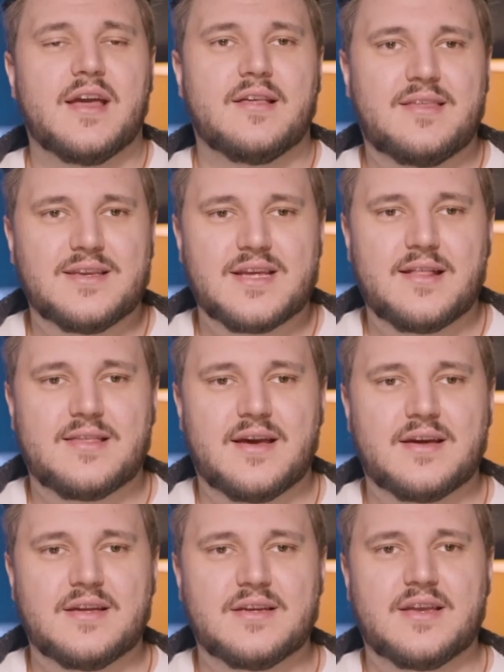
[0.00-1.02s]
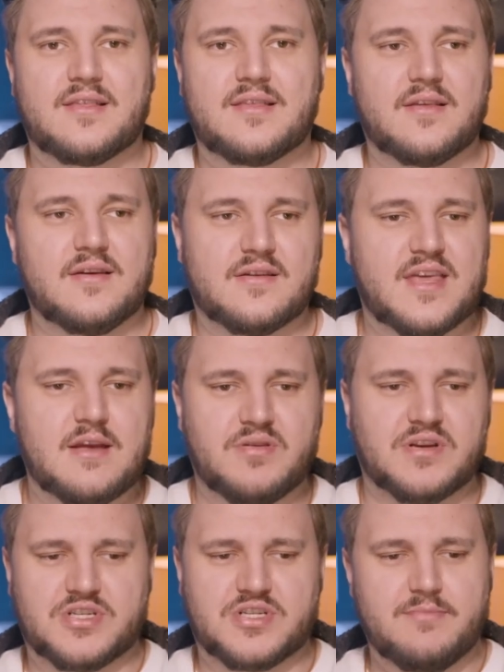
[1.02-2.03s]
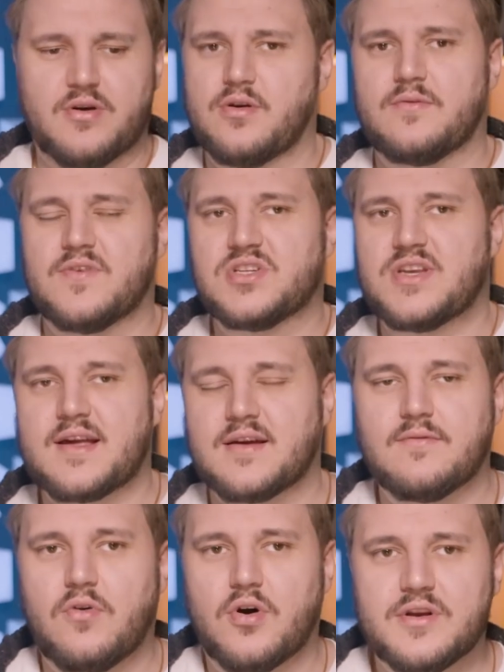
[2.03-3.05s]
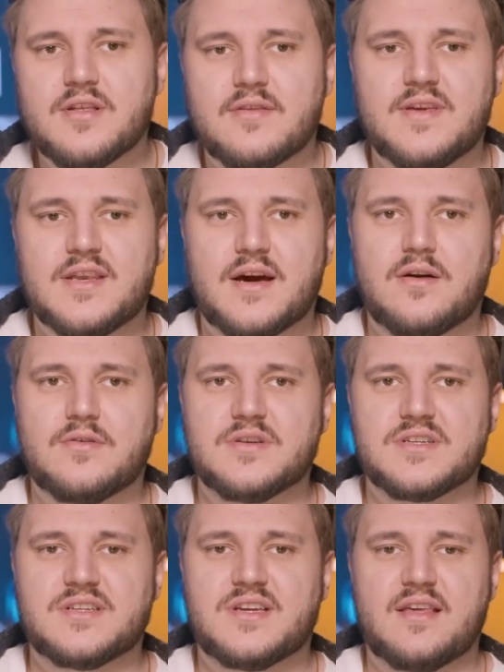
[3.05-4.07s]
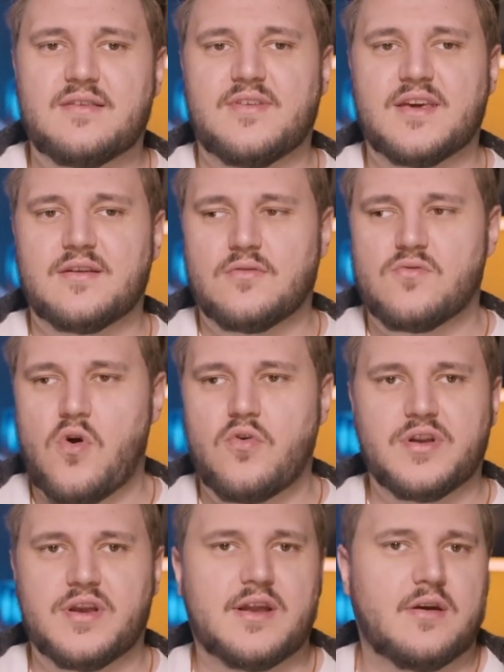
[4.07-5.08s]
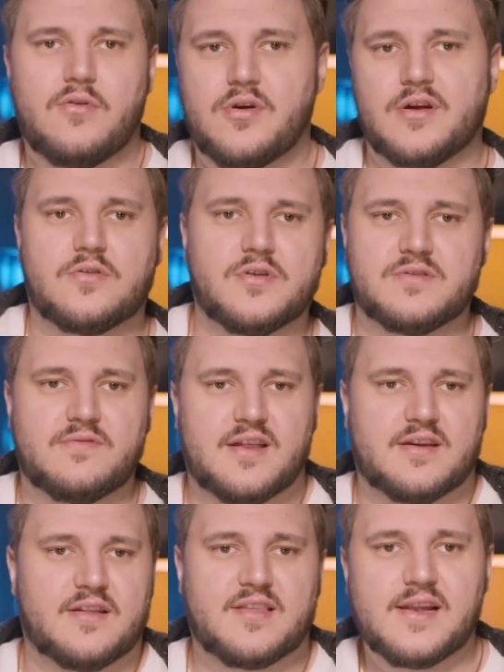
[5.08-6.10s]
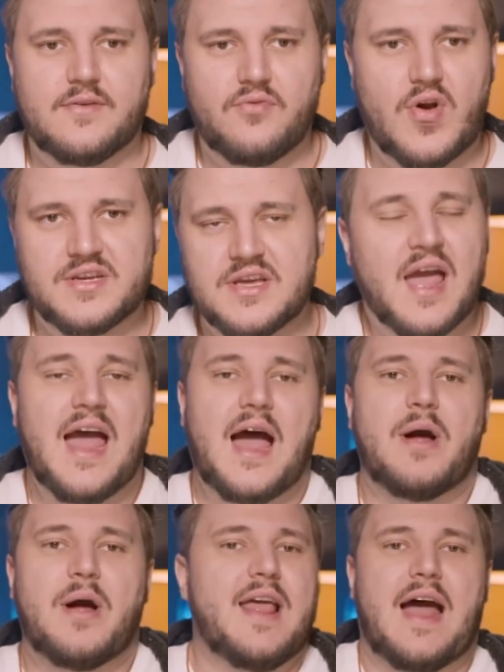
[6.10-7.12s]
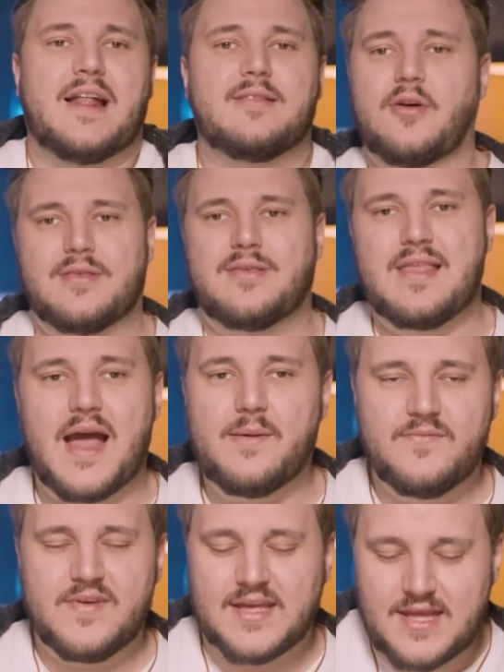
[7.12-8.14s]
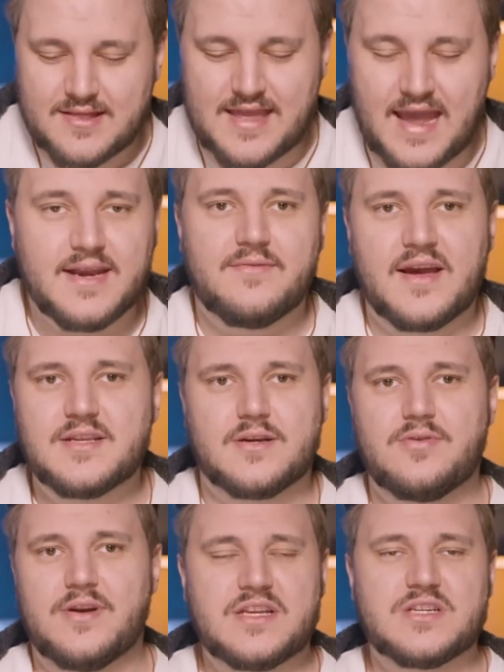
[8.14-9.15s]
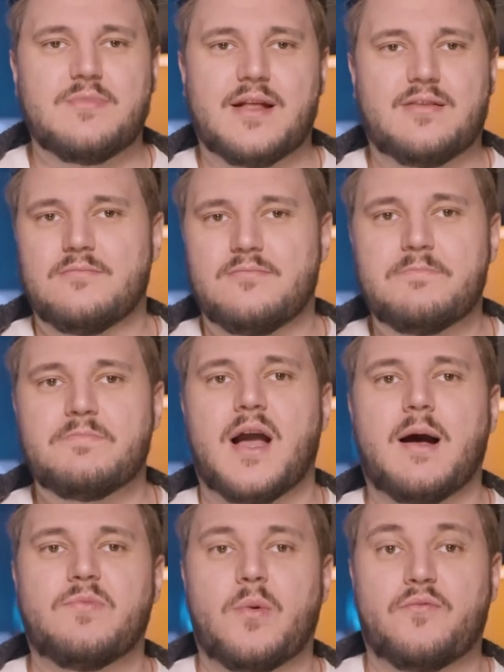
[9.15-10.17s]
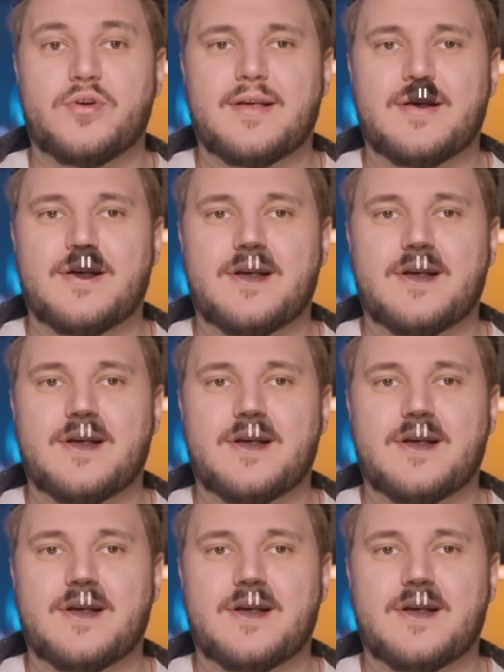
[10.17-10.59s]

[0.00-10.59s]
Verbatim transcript: ist die Tatsache, dass äh, Kingpin scheinbar irgendwie stärker geworden ist wieder und deswegen Ronin anheuern konnte, weil er das Geld dafür hatte. Aber ansonsten haben wir jetzt keine weitere Connection mehr zum Blip gehabt, obwohl das